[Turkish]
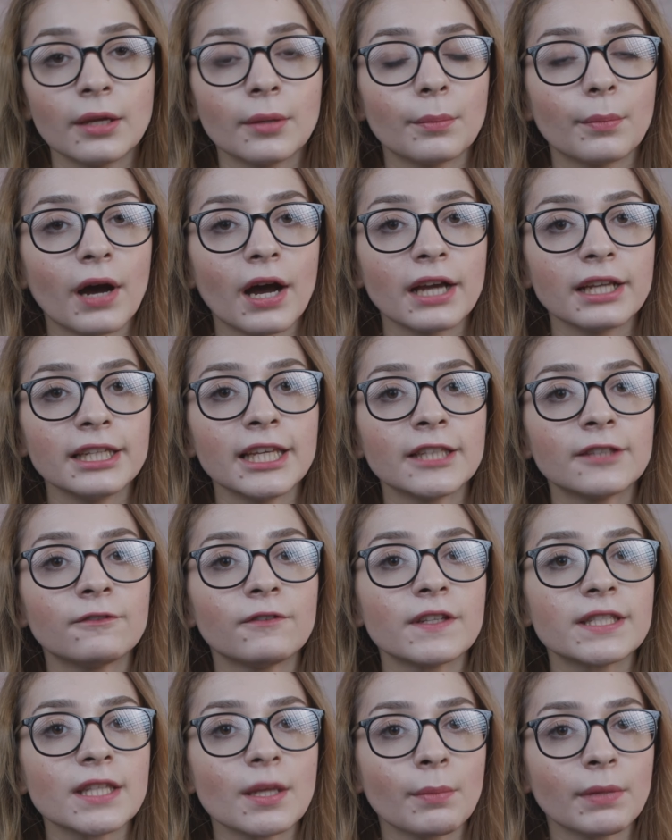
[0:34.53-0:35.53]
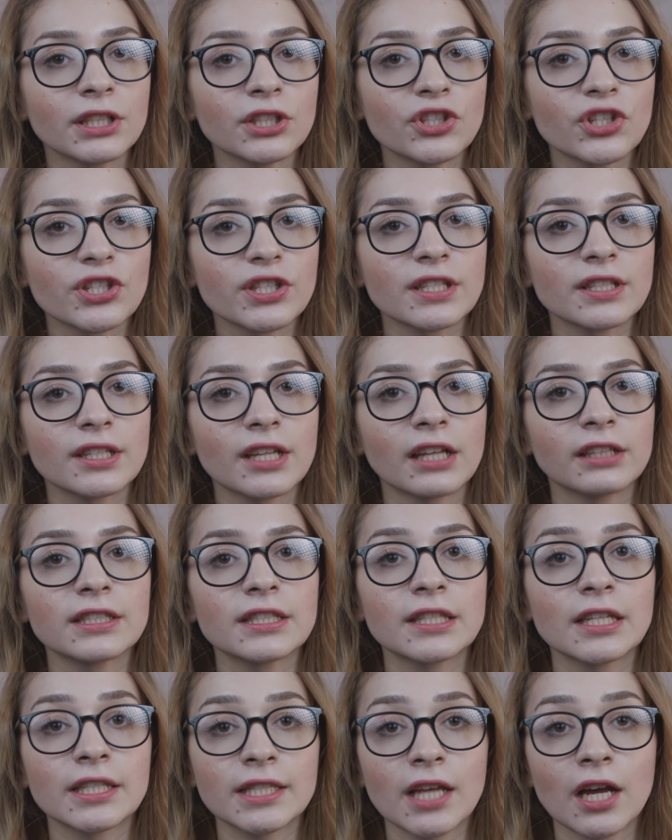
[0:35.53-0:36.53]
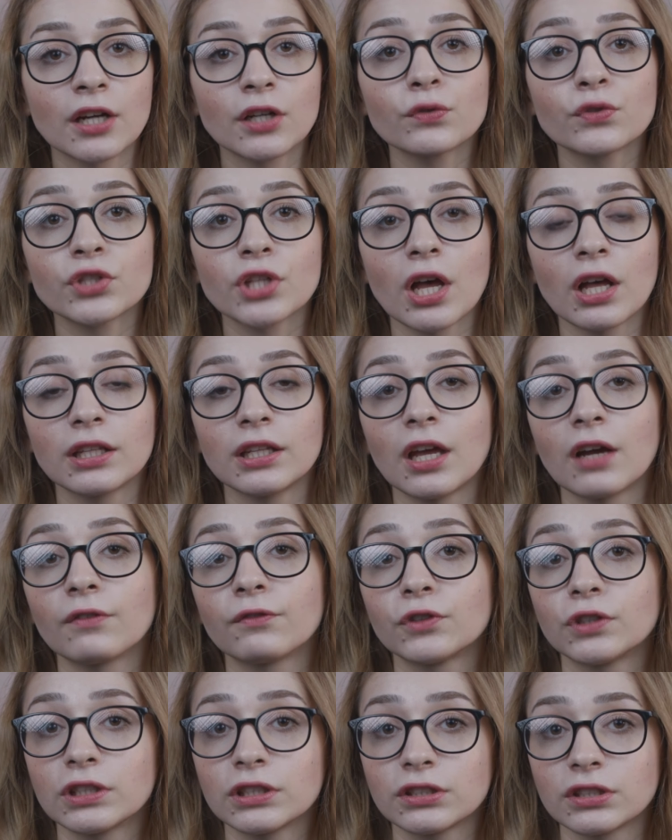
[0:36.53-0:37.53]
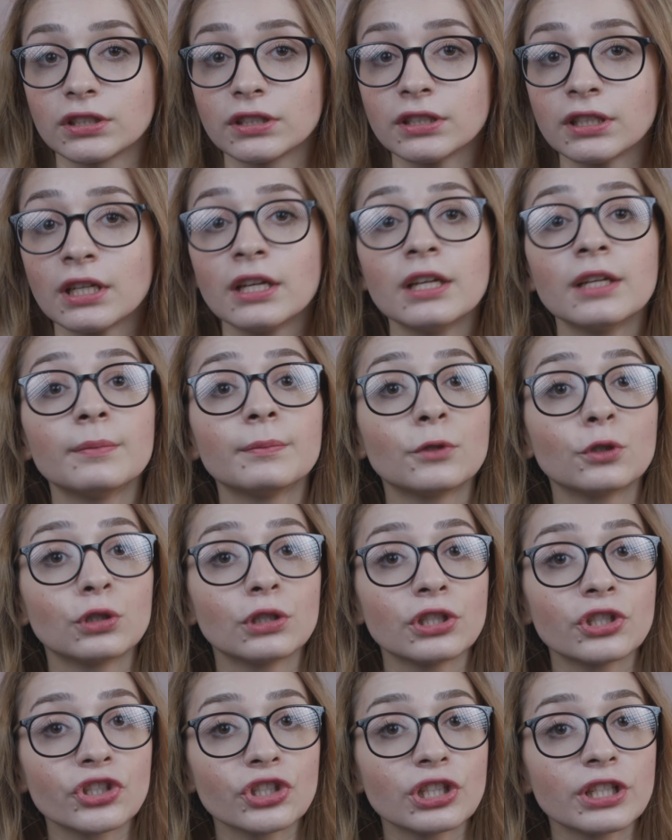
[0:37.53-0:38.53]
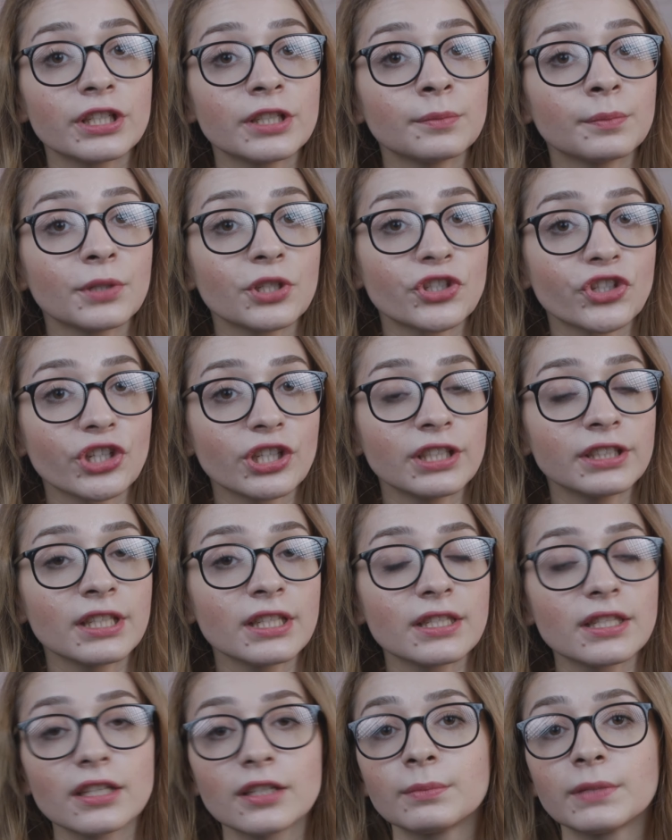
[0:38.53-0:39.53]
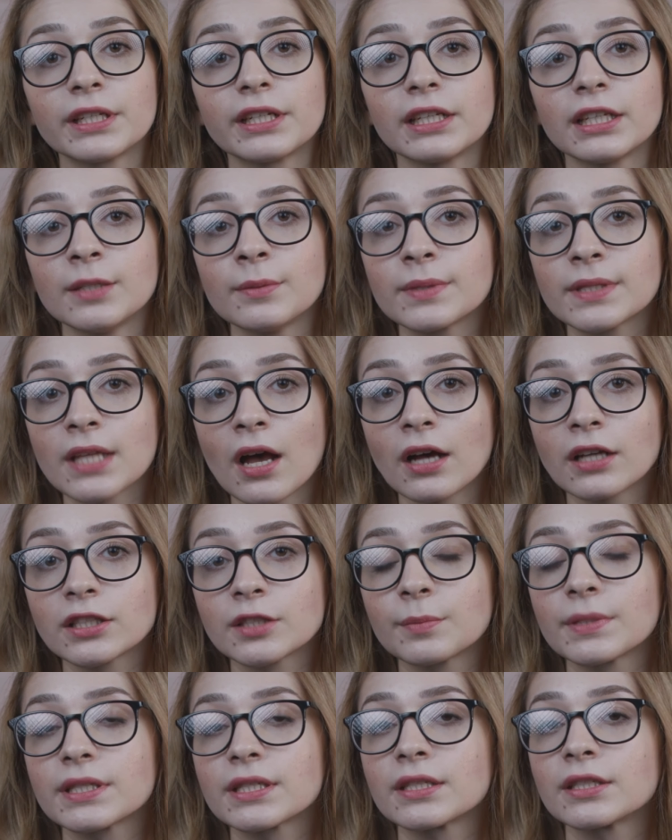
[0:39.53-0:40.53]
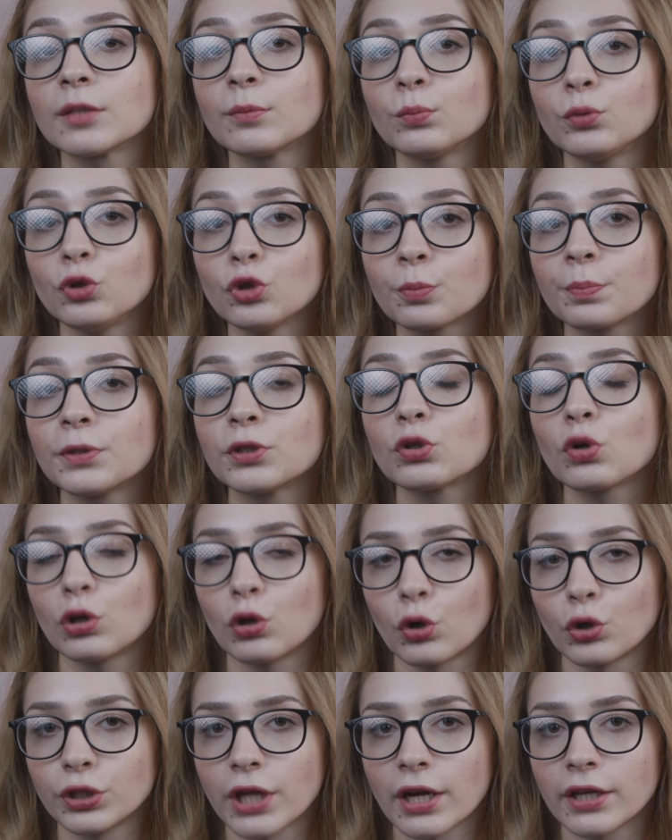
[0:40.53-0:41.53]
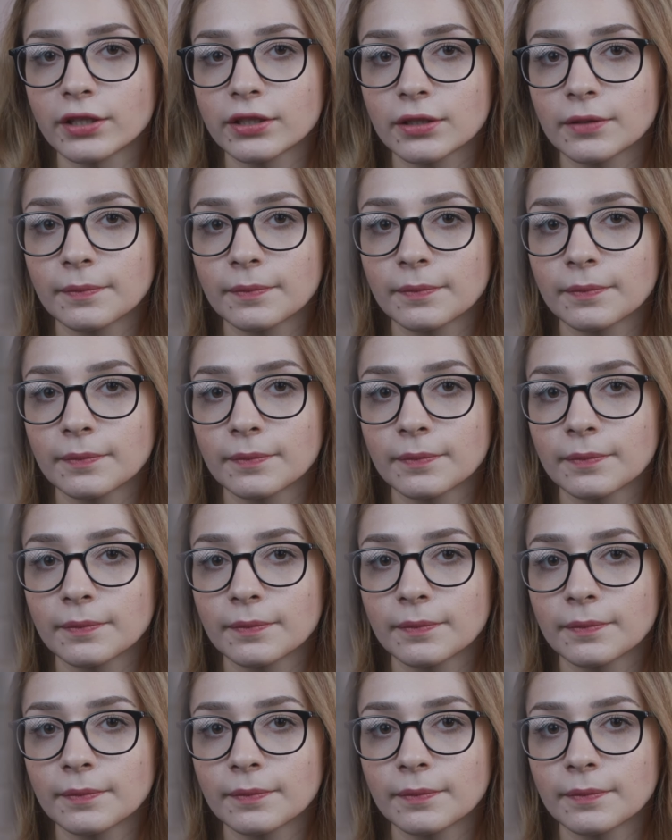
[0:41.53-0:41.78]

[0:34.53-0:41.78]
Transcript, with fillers: Maliyet ve zaman açısından tasarruf sağlayan Flutter, kullanıcıların başarılı tasarımları imza atmasında büyük bir rol oynar.